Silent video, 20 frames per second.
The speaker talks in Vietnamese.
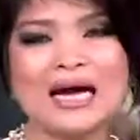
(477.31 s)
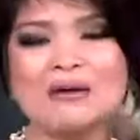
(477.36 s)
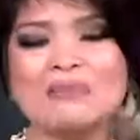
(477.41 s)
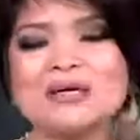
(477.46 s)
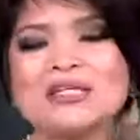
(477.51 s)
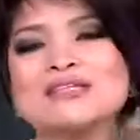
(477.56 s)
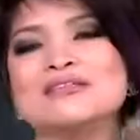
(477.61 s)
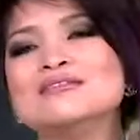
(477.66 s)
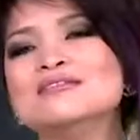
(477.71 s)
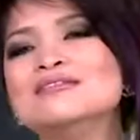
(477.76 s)
mà
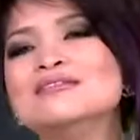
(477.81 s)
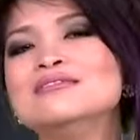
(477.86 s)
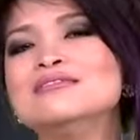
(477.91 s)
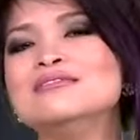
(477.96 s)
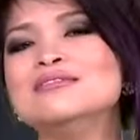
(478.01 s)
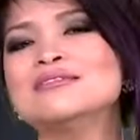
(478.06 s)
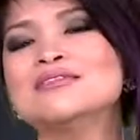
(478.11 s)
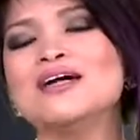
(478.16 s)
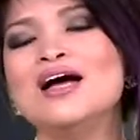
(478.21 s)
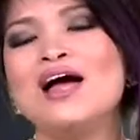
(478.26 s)
thường
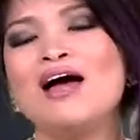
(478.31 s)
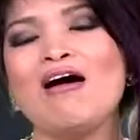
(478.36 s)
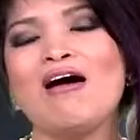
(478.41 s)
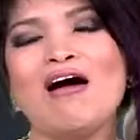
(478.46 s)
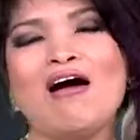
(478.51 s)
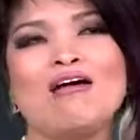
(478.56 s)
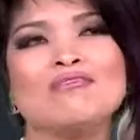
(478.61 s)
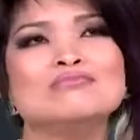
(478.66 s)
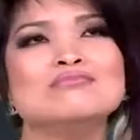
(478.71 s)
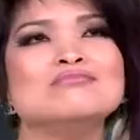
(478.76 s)
thường
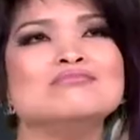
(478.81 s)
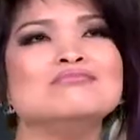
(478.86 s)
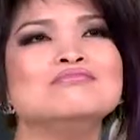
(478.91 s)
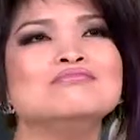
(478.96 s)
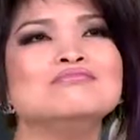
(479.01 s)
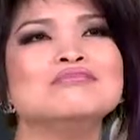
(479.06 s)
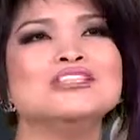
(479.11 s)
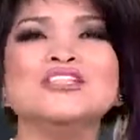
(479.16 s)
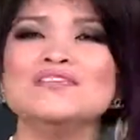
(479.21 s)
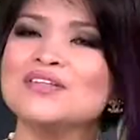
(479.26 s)
um,
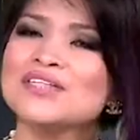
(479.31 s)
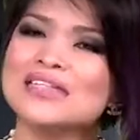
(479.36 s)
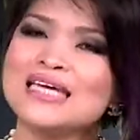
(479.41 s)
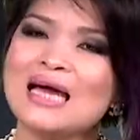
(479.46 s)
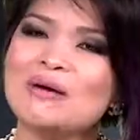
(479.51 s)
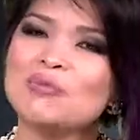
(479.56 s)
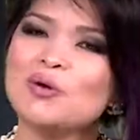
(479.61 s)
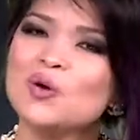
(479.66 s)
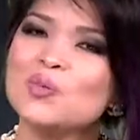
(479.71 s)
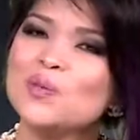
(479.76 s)
người Việt
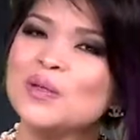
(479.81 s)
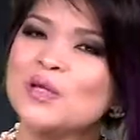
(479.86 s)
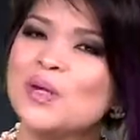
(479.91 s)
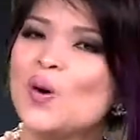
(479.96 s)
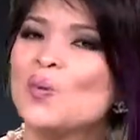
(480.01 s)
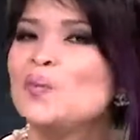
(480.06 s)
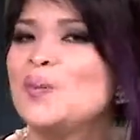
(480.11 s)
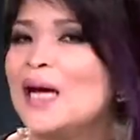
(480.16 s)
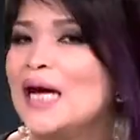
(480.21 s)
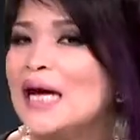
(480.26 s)
Nam của mình không để